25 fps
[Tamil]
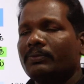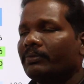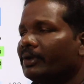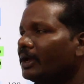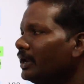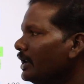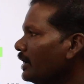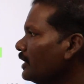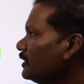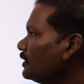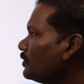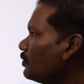
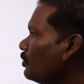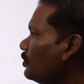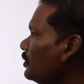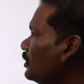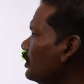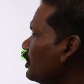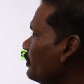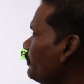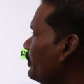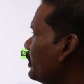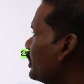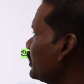உரிமைகள் எங்கிருந்து
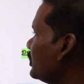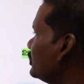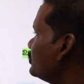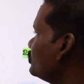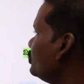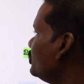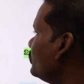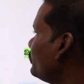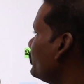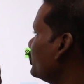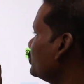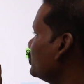கொண்டு
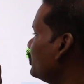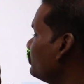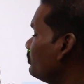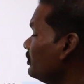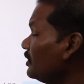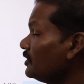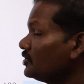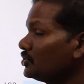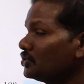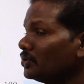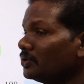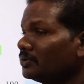வரப்பட்டதுன்னு சொல்லி பார்த்தோம்
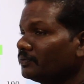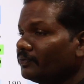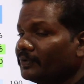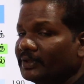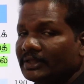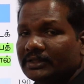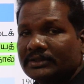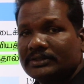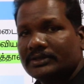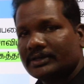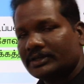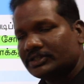அப்படின்னா
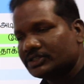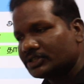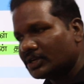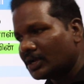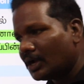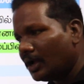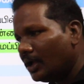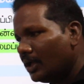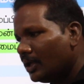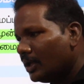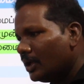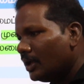சோவியத்
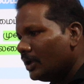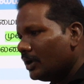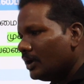ரஷ்யா